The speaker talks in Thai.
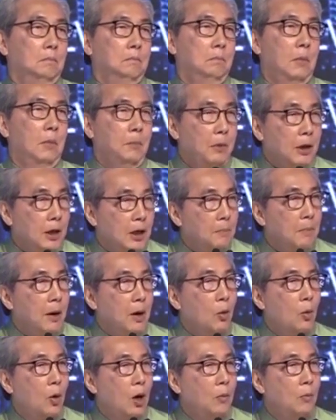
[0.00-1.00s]
มันไม่ได้หมา
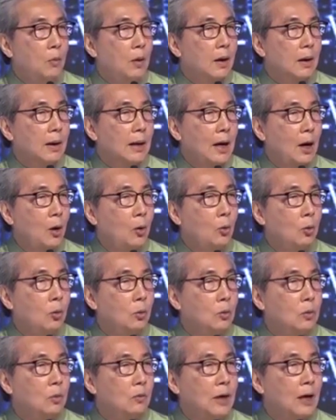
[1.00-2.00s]
ยความว่าเขา
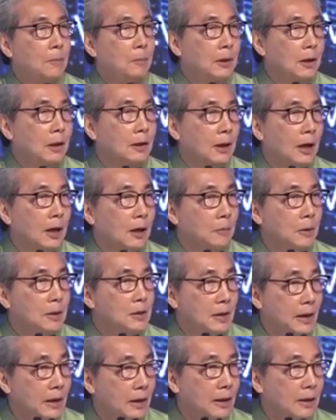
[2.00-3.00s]
รักประเทศไทยพิ
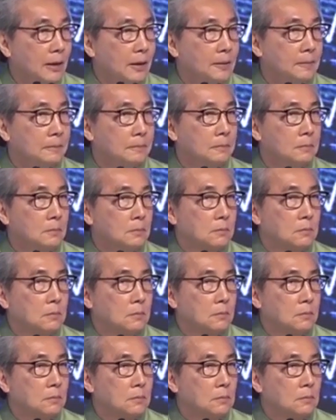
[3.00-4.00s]
เศษอะ่ะ
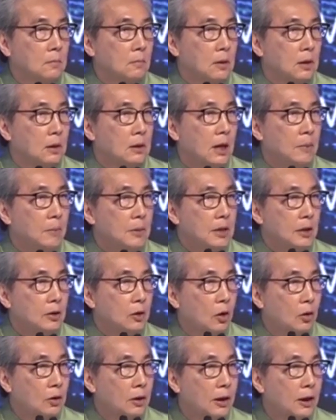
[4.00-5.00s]
แต่มันสะ
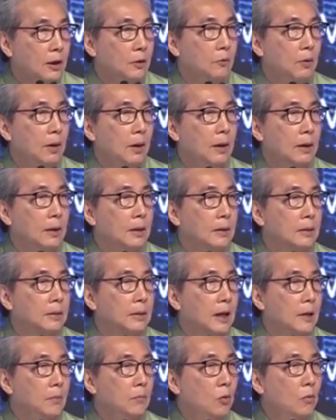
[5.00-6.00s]
ท้อนเห็นว่า
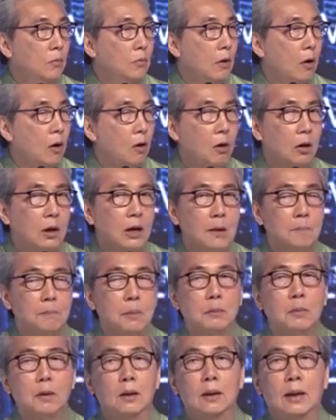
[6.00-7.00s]
ในมุมมองของการป
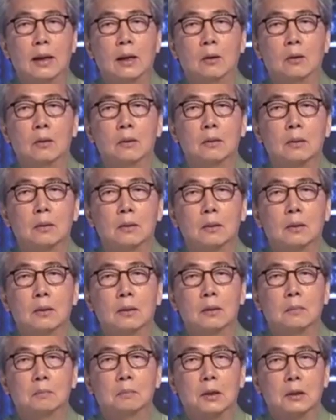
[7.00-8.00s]
ระเมินแล้ว
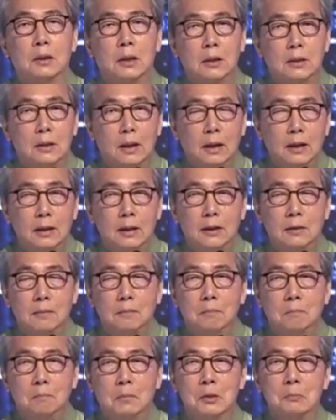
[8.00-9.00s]
ประเทศไทยนั้น
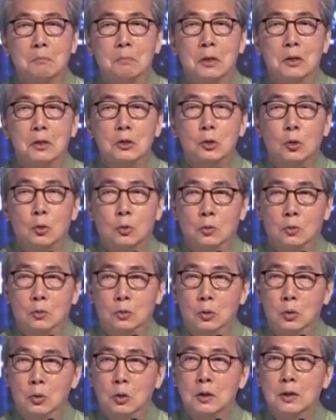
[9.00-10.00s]
มันเป็นจุด
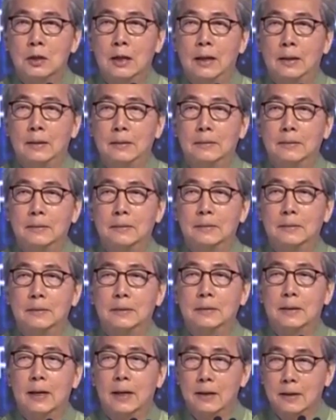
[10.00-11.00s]
ยุทธศาสตร์
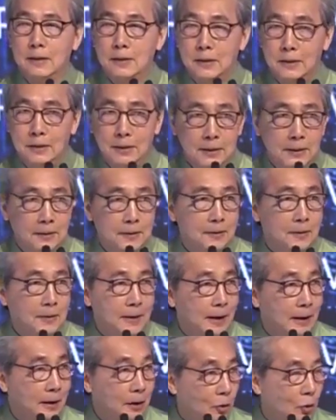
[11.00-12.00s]
ทางเศรษฐกิจ
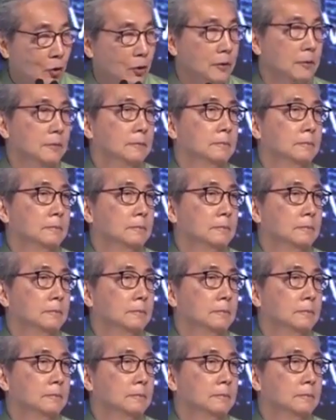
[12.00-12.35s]
แน่นอน